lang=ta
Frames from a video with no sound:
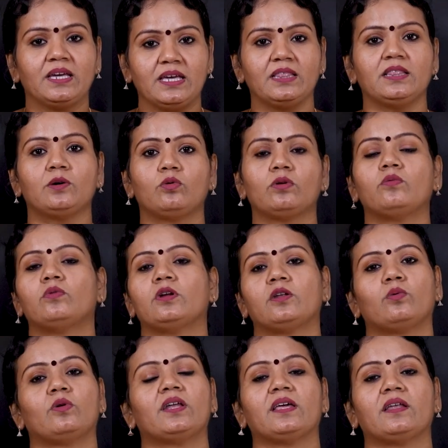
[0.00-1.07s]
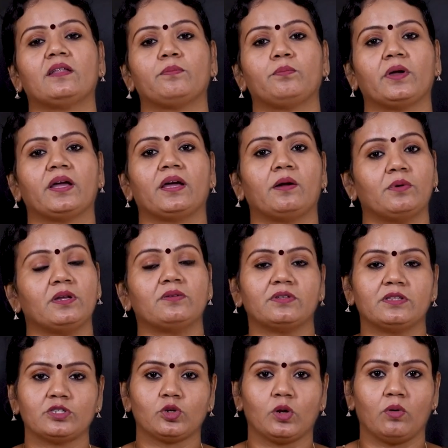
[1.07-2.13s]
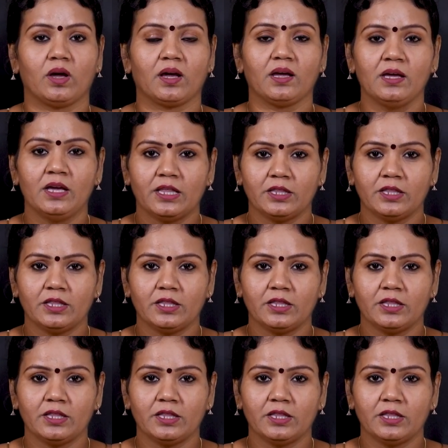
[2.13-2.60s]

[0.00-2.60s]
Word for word: இந்த ஒரு உணர்வோடு இருப்பேன் அப்படின்னு வந்து சொல்லுவாங்க